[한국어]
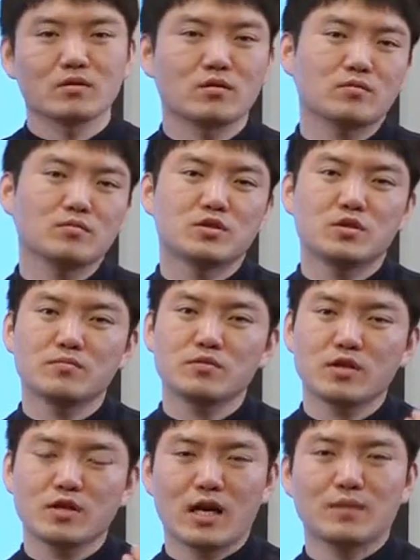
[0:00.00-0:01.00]
여러분
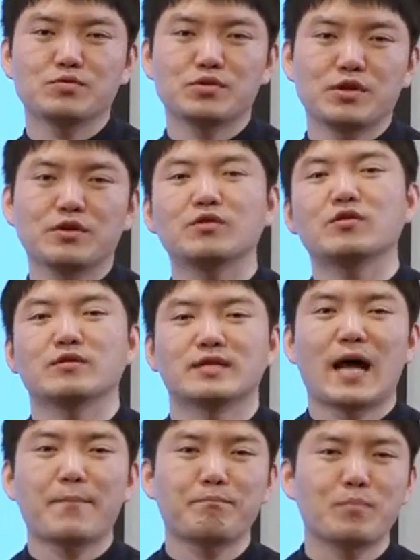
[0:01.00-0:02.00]
시험장에 가보세요.
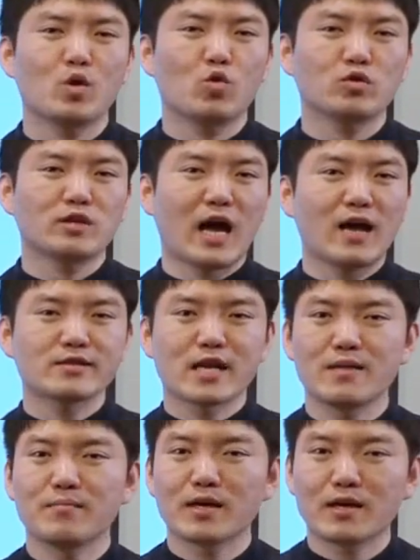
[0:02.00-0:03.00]
나 빼고 다
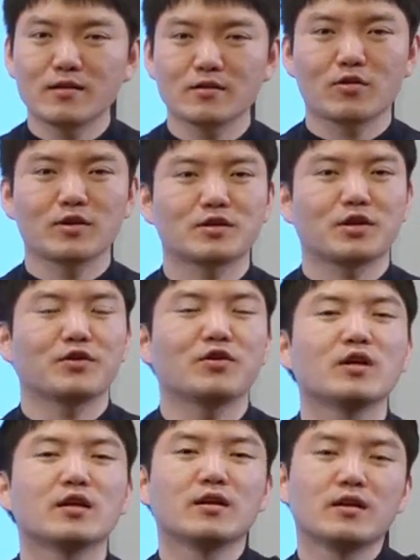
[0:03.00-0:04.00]
잘 말하는 것
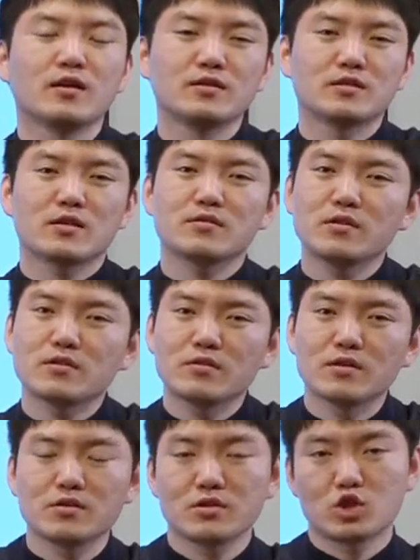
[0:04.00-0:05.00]
같아요. 자 근데
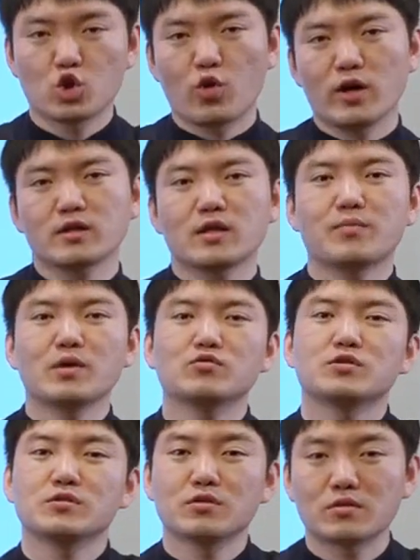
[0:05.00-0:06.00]
그거 아세요? 저한테
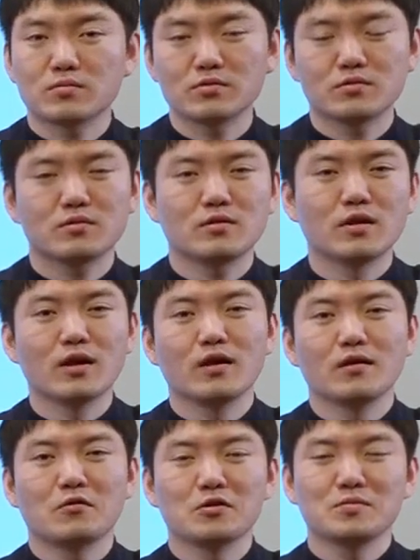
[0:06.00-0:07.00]
배우신 여러분들은
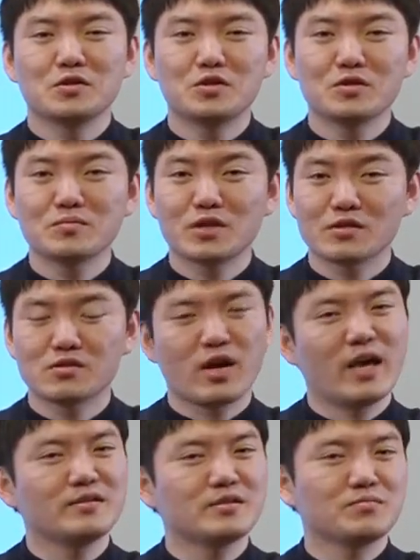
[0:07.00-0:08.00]
어, 이미 시험장에서
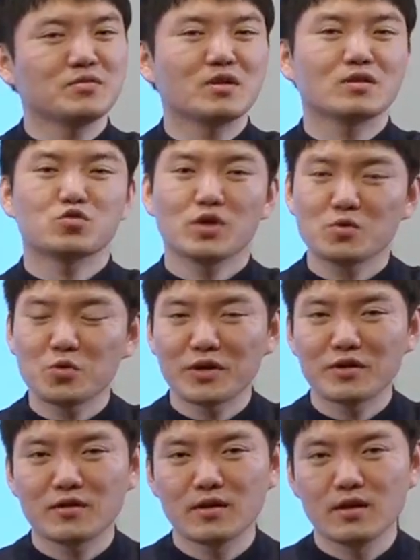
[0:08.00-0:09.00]
에이스입니다.
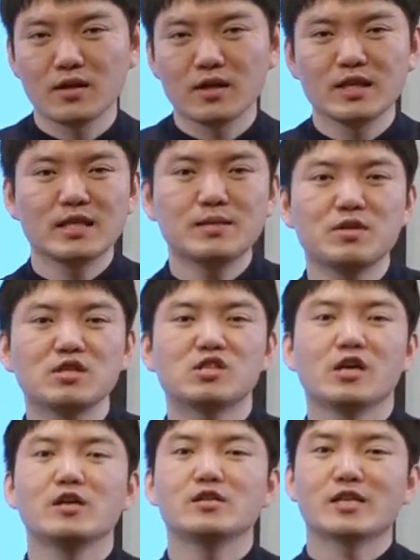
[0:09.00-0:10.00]
최고예요. 이미
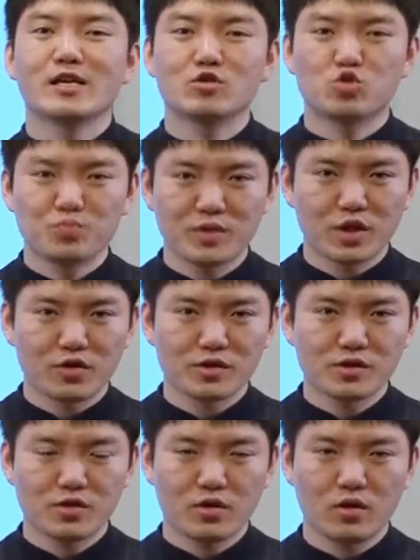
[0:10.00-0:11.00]
제일 잘 준비되어
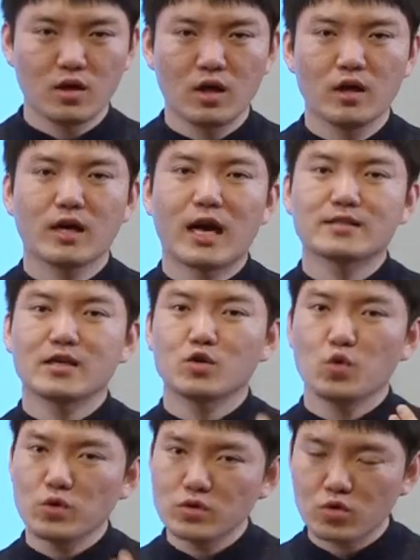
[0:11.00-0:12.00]
있어요.
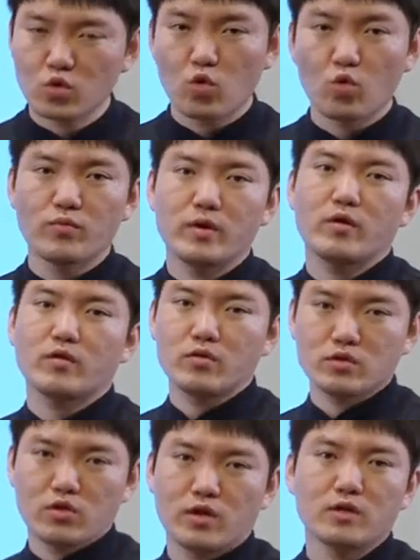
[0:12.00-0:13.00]
가장 효율적으로
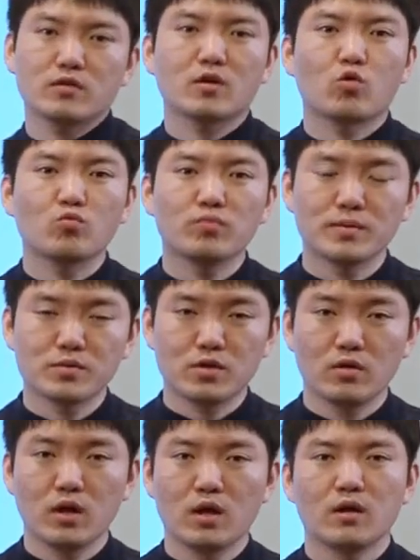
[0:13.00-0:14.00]
공부해왔고요. 저랑 이렇게
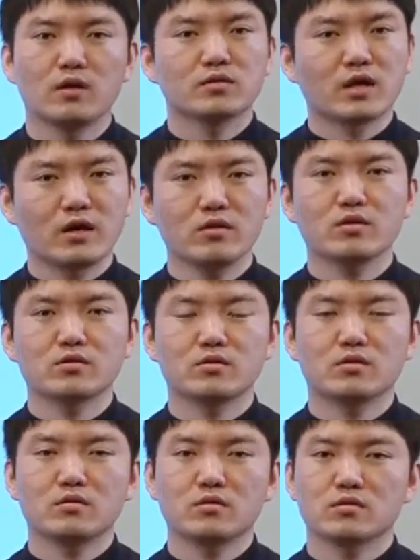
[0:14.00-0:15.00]
공부하면서
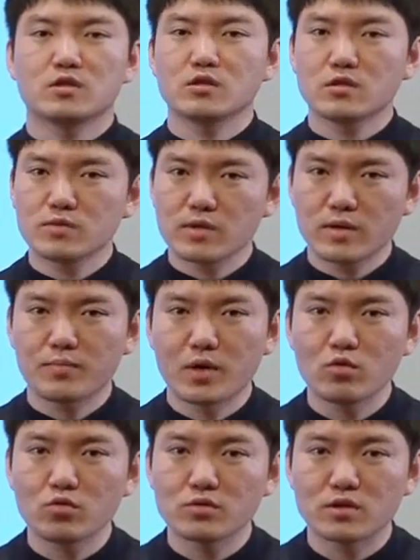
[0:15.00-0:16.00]
당연하죠. 채점자한테
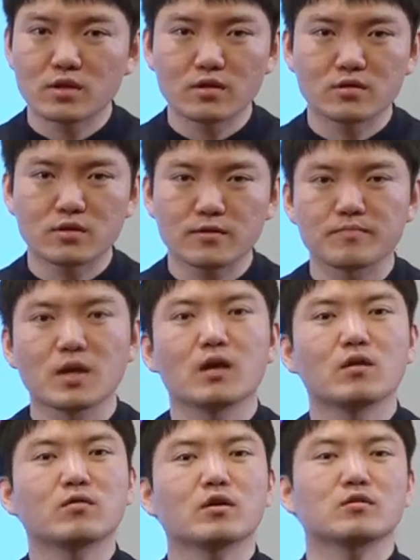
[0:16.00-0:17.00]
배우고 있잖아요, 지금.
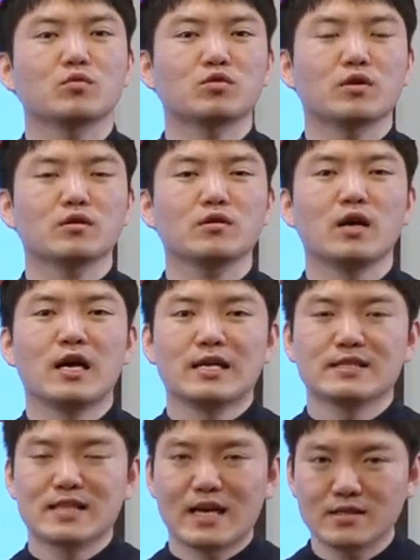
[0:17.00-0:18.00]
오케이, 그럼 어떻게 해야 돼요?
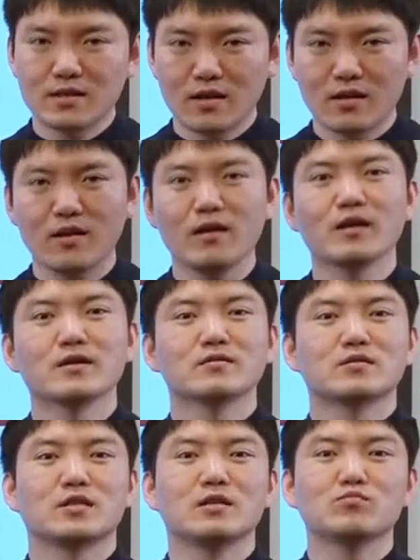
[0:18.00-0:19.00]
자신있게
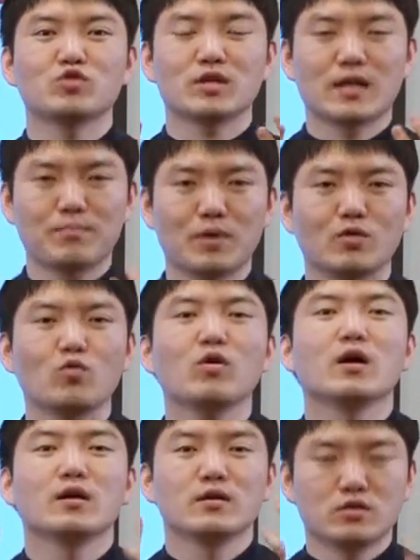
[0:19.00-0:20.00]
질문에
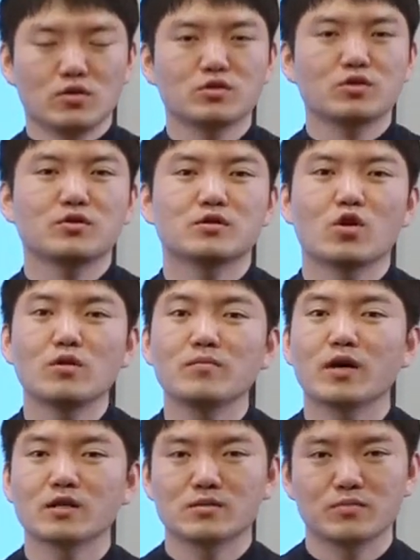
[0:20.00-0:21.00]
답하고 천천히
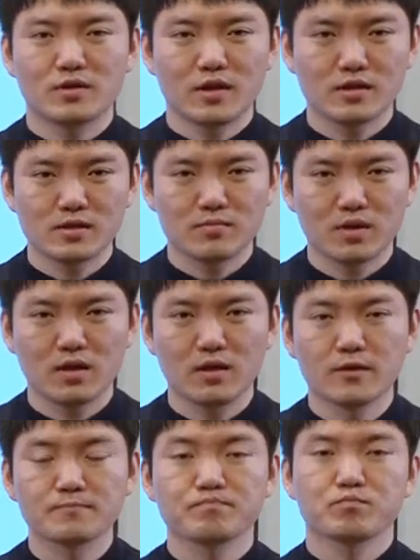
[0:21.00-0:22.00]
설명하시면 되겠습니다.
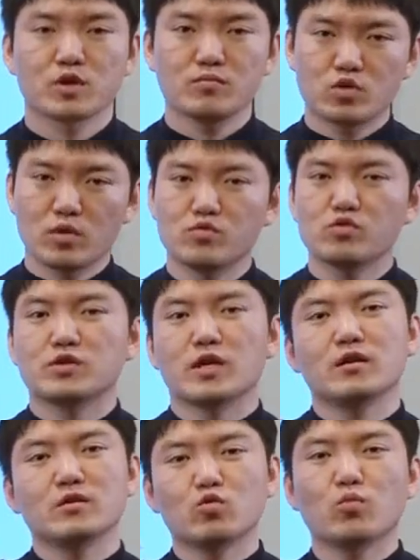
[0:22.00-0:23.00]
그럼 점수
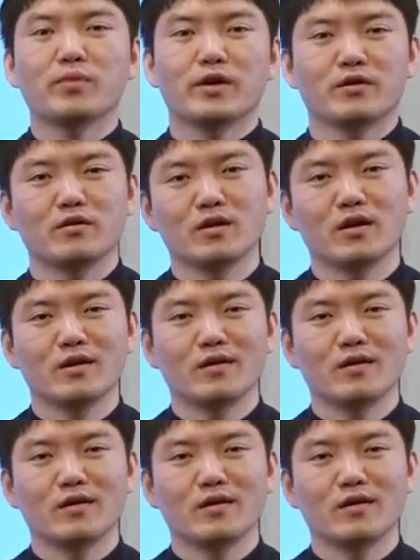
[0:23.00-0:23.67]
제일 높아요.